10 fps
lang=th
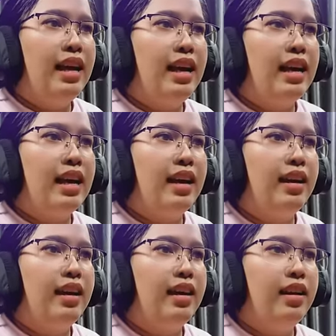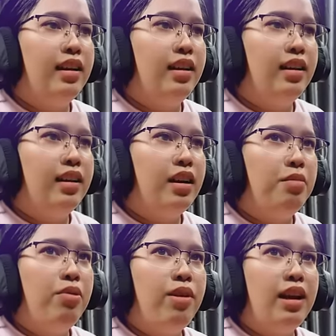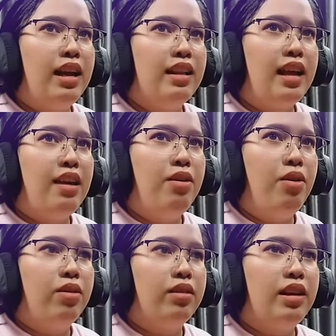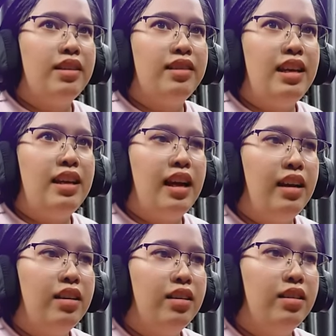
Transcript: เคลค่ะเขาบอกเคลใต้ดอกเดซี่นะ